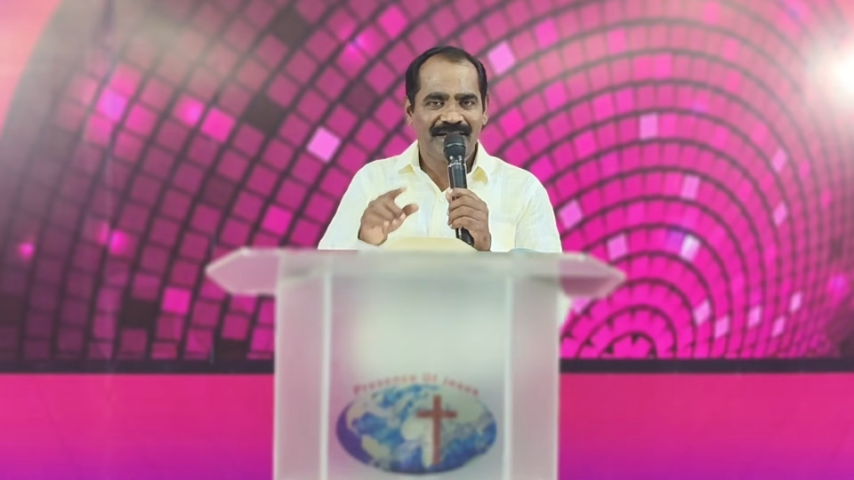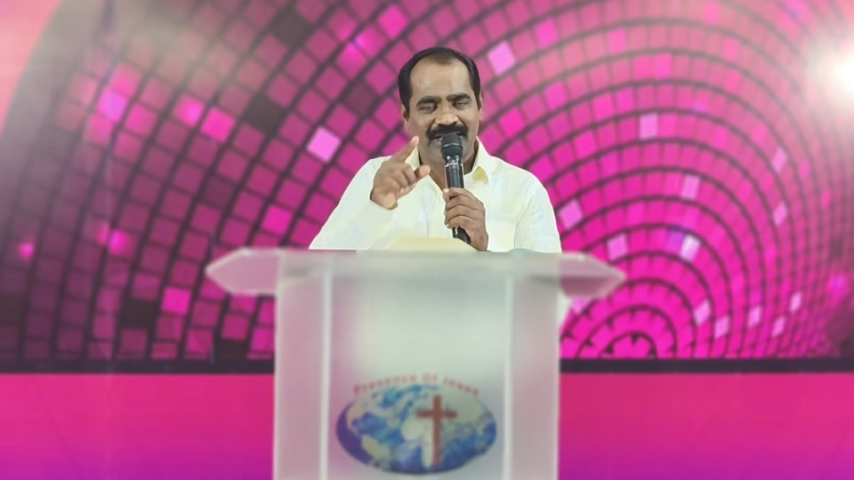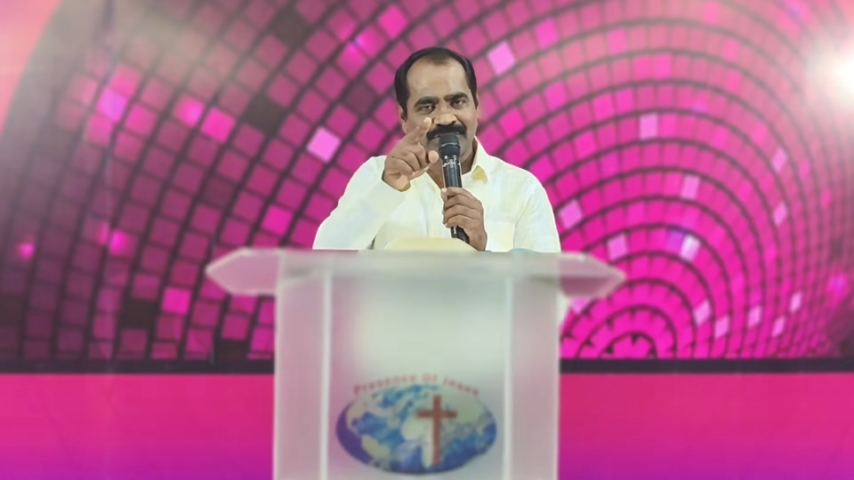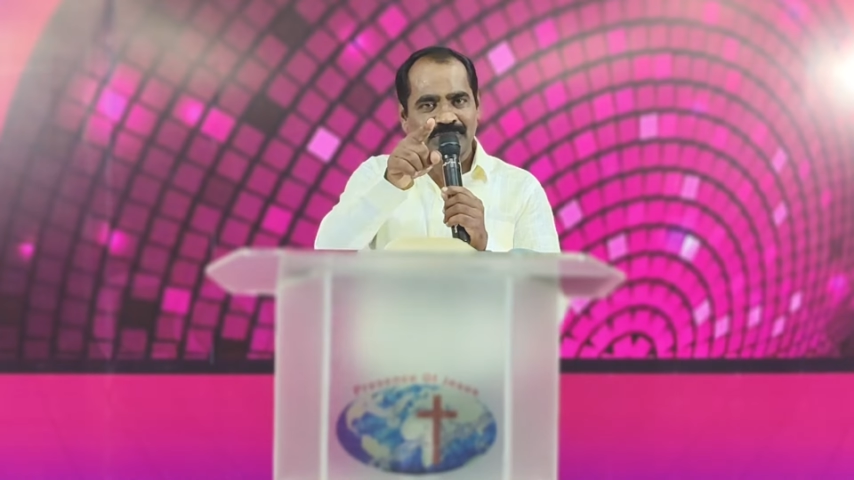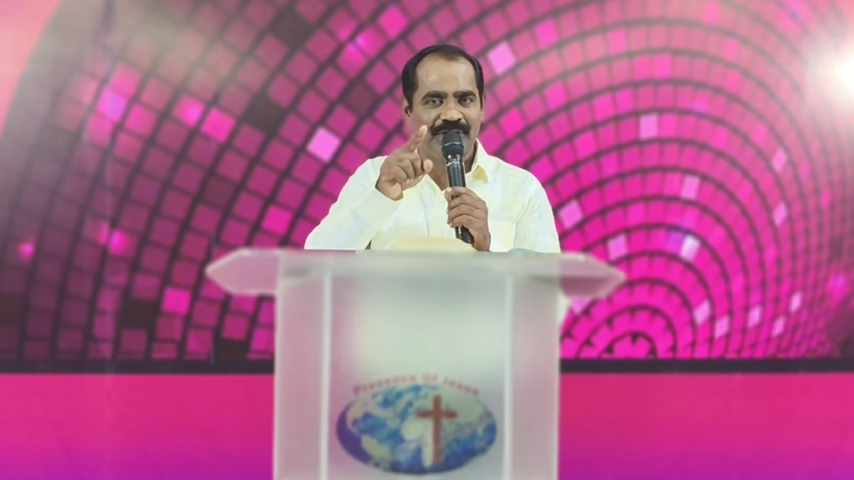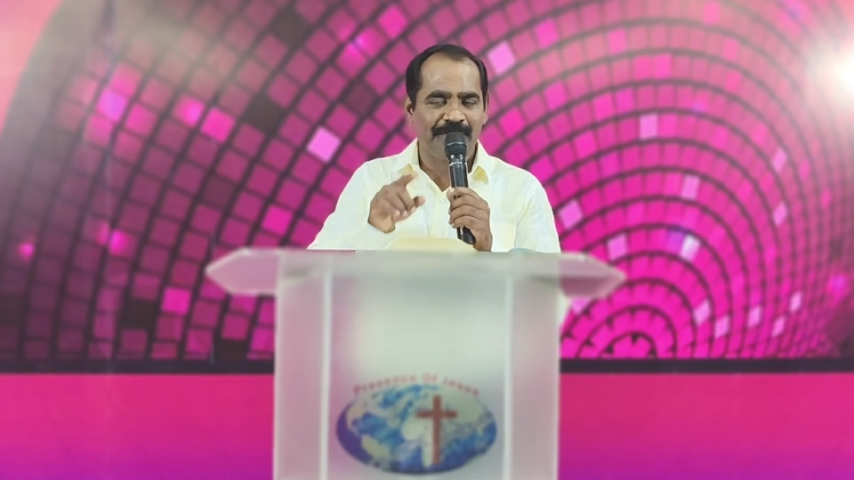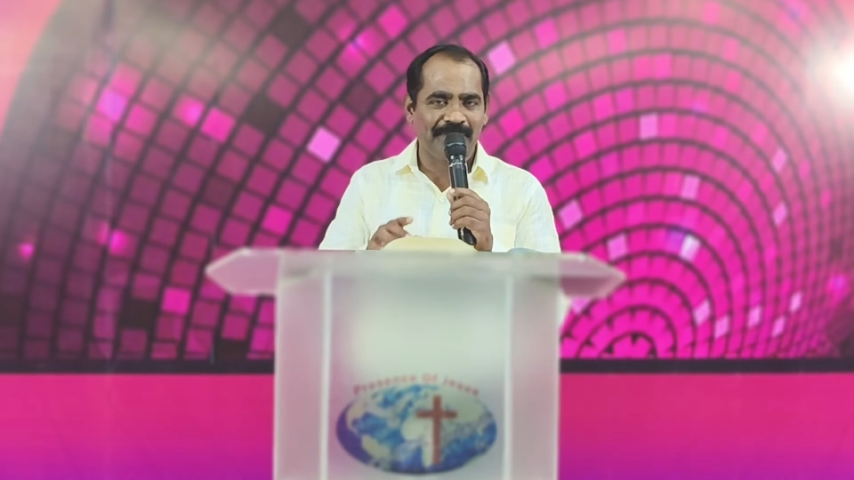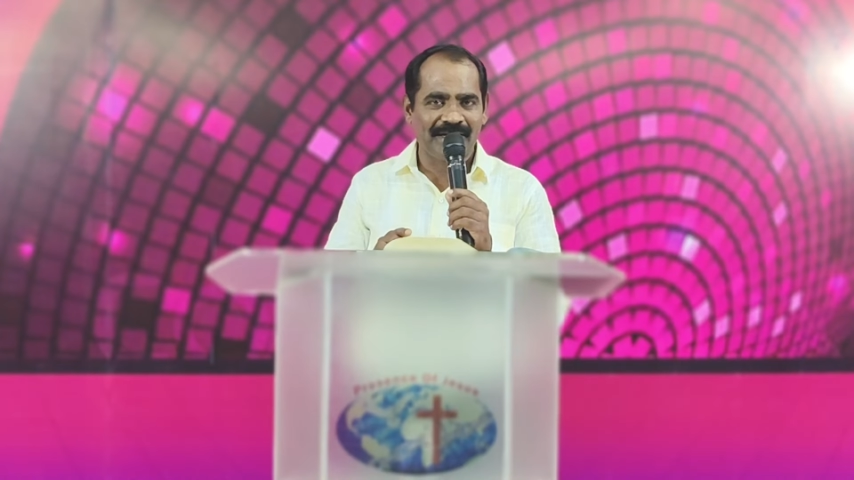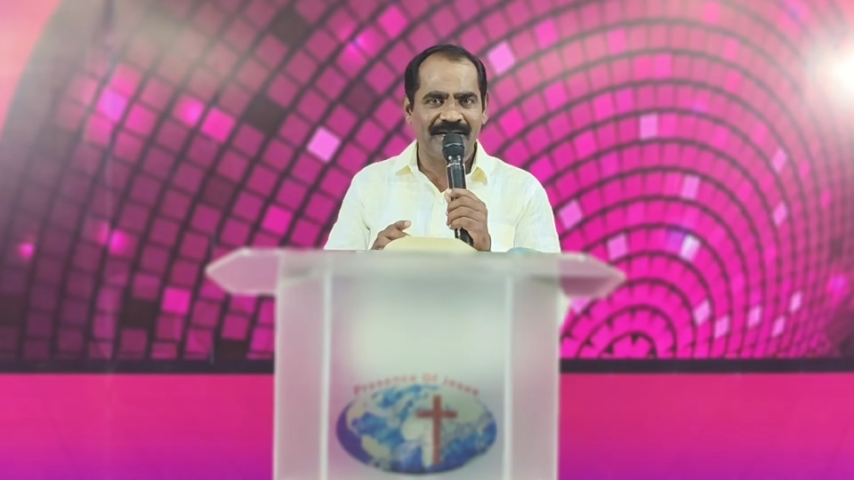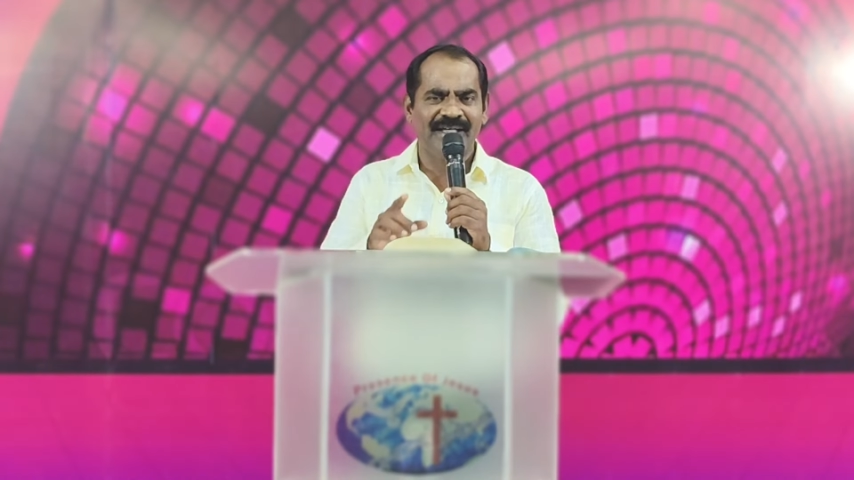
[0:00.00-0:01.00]
கர்த்தருடைய
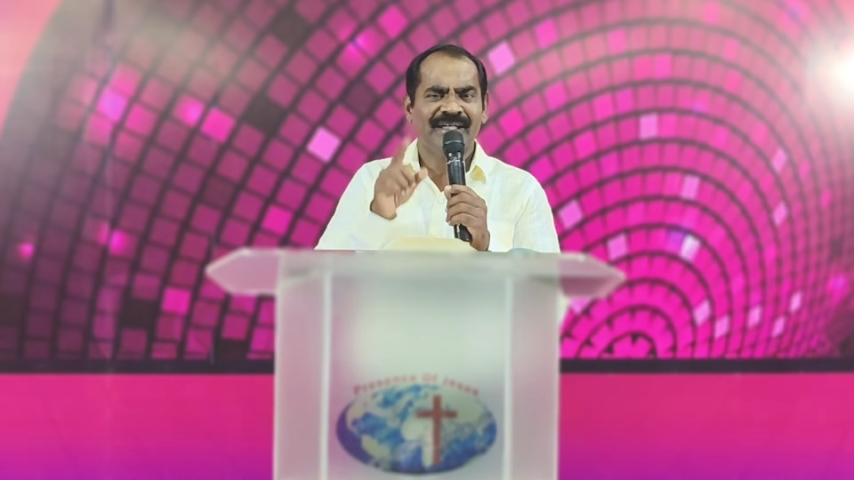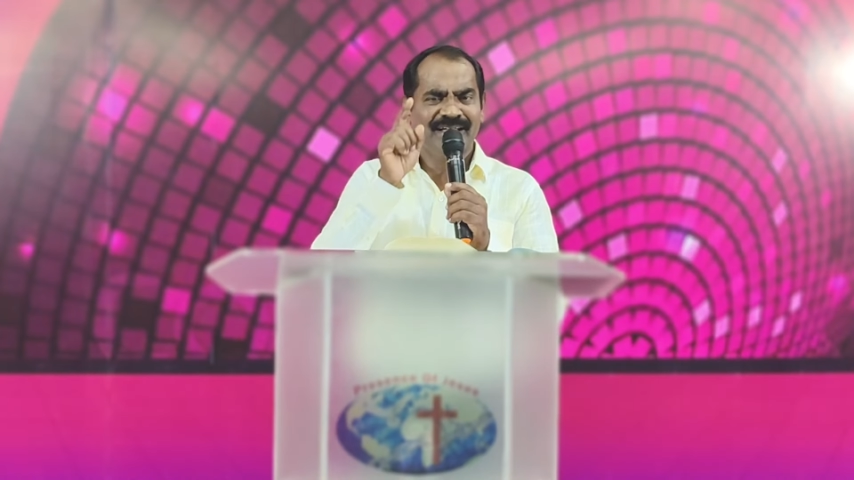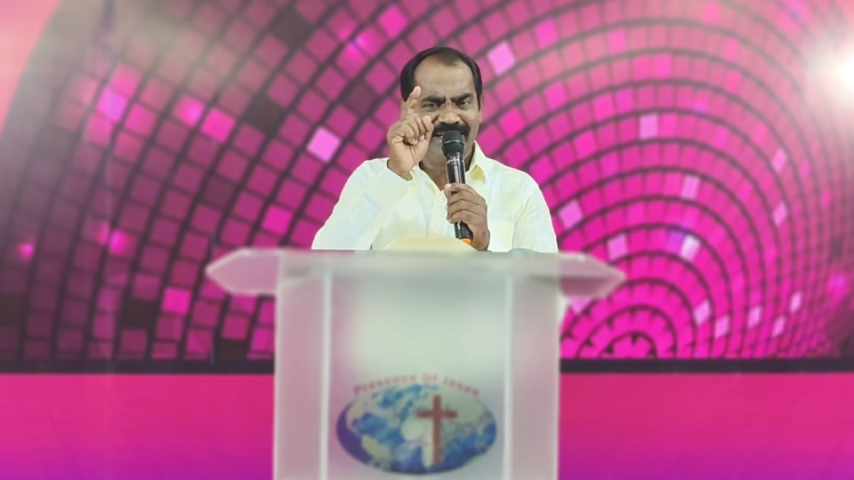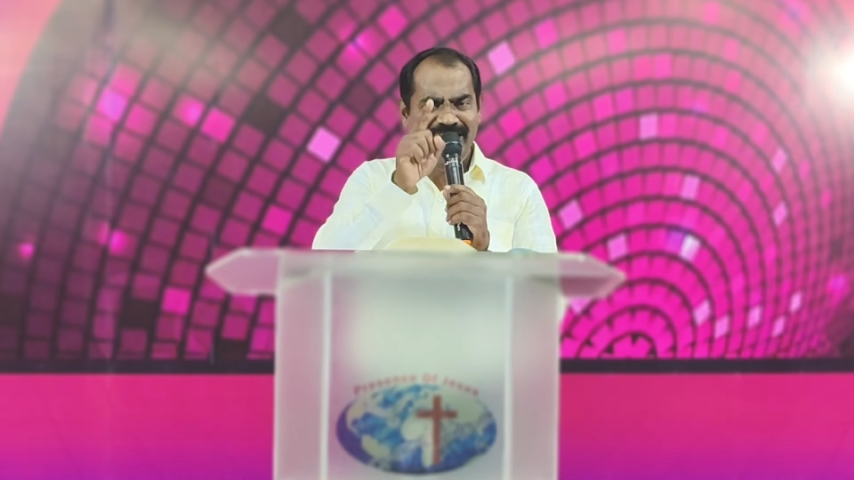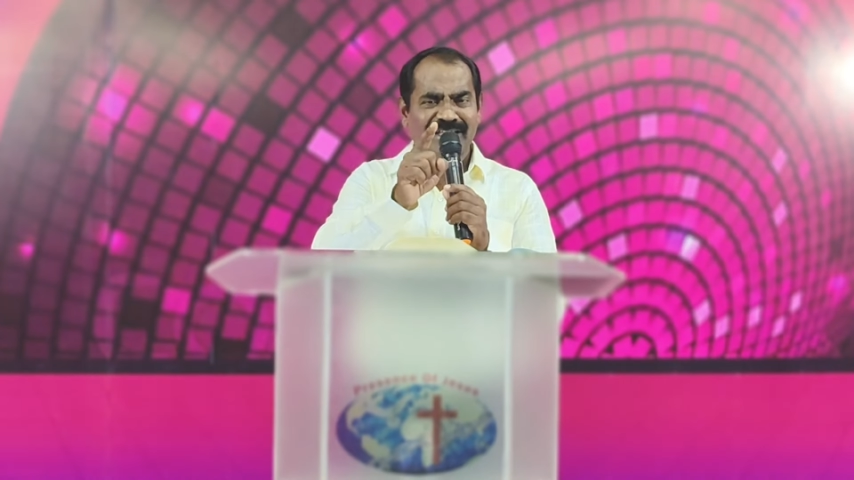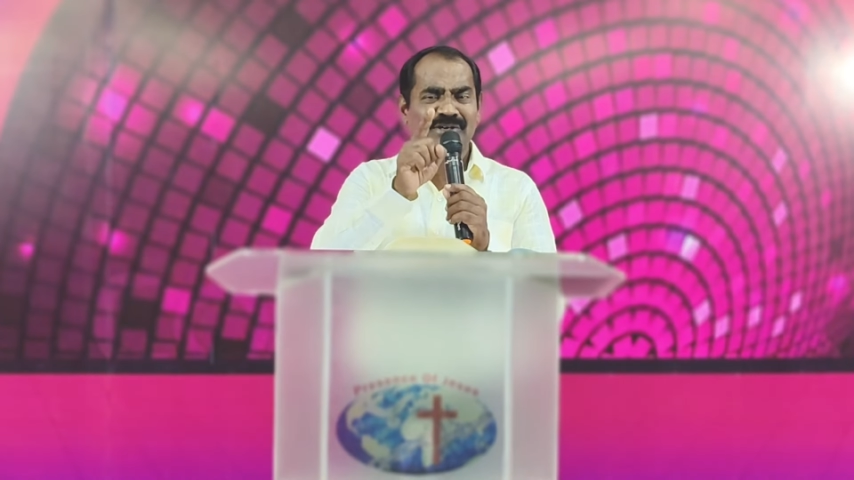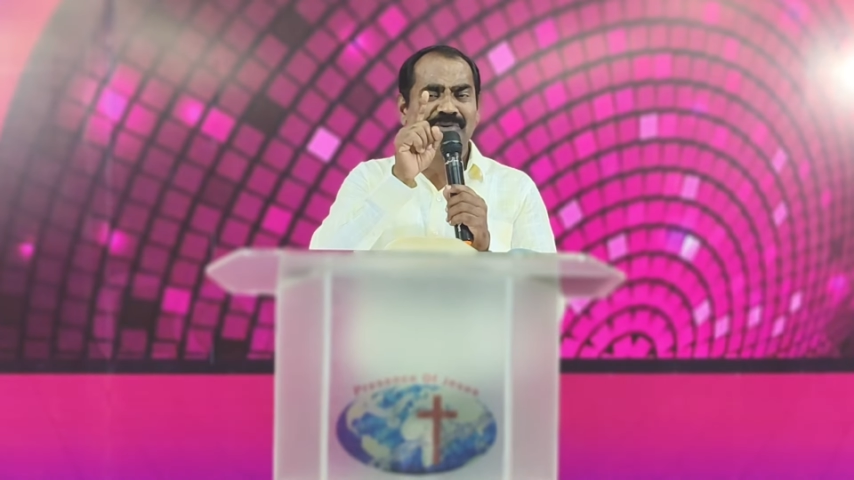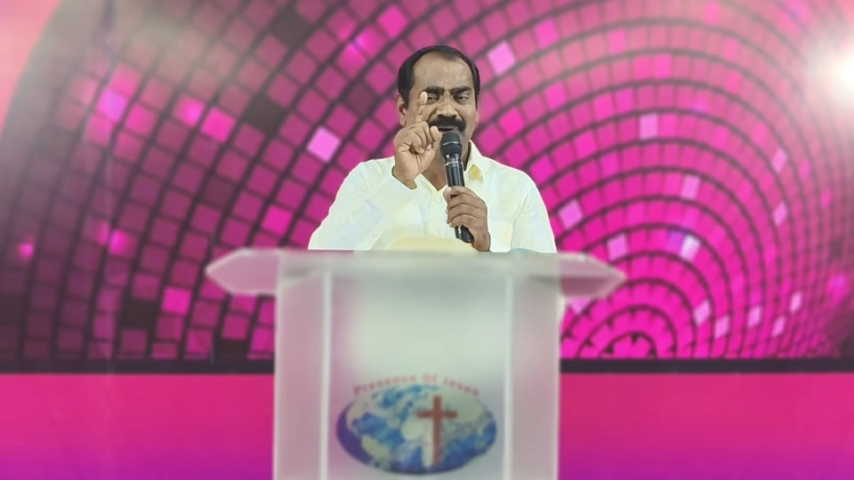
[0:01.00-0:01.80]
பிள்ளைகளே ஏதோ